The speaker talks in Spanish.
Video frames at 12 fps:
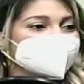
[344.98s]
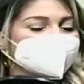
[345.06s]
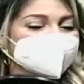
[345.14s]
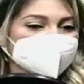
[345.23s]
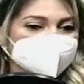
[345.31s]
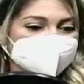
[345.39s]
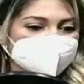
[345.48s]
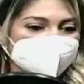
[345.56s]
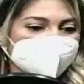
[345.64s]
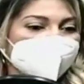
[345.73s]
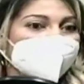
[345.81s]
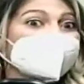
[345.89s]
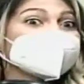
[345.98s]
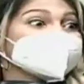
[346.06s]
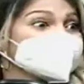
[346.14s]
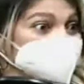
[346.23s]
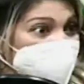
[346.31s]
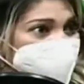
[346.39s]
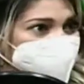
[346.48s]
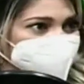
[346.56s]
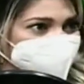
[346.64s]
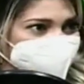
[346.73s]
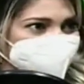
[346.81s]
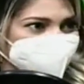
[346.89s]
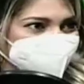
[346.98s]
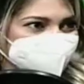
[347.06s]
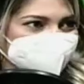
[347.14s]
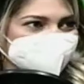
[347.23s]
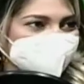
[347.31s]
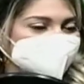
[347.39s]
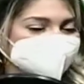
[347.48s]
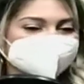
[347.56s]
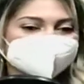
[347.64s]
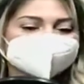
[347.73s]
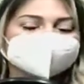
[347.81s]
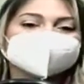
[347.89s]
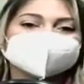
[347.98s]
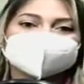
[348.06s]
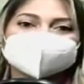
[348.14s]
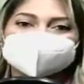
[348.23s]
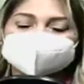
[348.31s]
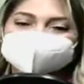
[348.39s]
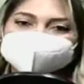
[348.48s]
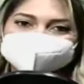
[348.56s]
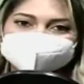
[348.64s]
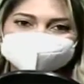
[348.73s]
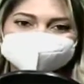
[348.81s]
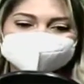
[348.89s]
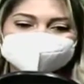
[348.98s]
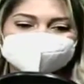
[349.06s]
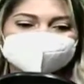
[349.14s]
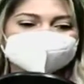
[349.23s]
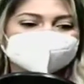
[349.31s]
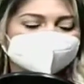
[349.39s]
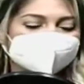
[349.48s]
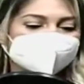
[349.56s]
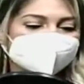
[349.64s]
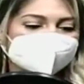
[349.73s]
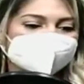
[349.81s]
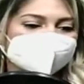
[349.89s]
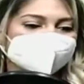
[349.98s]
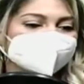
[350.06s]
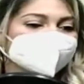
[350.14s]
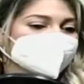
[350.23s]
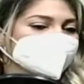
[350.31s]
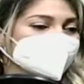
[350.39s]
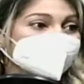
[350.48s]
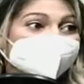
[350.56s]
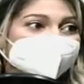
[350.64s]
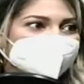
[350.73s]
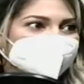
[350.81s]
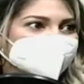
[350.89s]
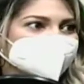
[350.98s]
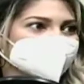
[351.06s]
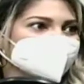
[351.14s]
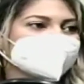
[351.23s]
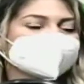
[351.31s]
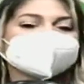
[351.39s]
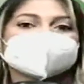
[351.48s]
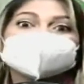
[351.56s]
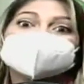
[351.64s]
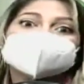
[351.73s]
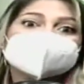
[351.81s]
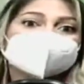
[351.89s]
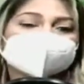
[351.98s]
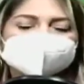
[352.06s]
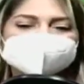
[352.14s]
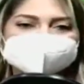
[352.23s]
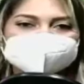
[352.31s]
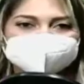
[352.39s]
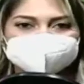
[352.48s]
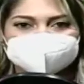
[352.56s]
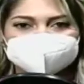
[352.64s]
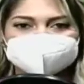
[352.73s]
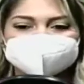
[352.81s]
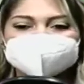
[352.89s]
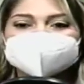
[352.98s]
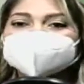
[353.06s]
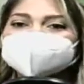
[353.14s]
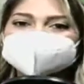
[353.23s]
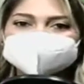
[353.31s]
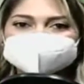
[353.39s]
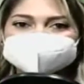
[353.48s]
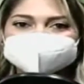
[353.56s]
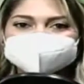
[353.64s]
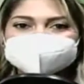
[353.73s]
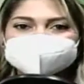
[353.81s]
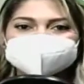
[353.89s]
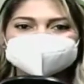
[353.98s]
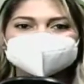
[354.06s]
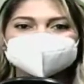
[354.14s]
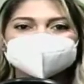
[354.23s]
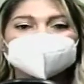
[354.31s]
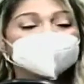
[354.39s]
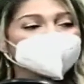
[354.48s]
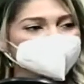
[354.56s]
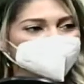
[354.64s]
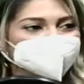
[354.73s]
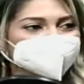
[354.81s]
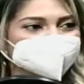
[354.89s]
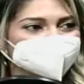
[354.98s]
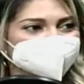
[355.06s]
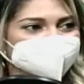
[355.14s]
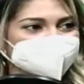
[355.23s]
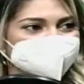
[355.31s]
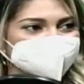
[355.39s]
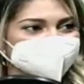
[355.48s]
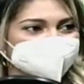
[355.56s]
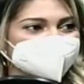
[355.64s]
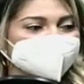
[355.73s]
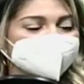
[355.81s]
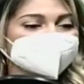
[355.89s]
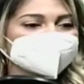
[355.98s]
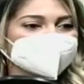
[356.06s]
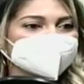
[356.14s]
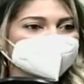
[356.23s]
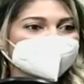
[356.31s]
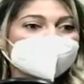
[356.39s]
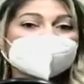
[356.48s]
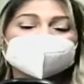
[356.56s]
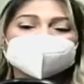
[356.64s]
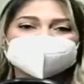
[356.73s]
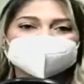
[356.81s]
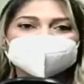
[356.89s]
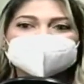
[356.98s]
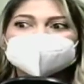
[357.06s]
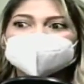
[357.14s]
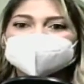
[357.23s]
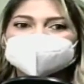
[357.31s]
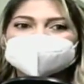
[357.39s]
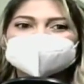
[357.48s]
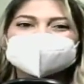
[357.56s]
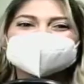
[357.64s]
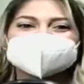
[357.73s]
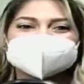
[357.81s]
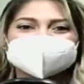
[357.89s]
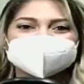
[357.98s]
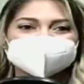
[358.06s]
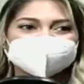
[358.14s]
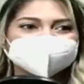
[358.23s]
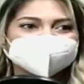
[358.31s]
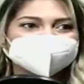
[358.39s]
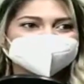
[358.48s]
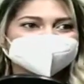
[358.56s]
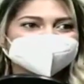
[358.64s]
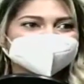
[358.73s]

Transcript: Y, e incierto. E incierto tanto en la parte eh, médica como en la parte psicológica, porque cada paciente es un mundo diferente, con aspectos psicológicos relevantes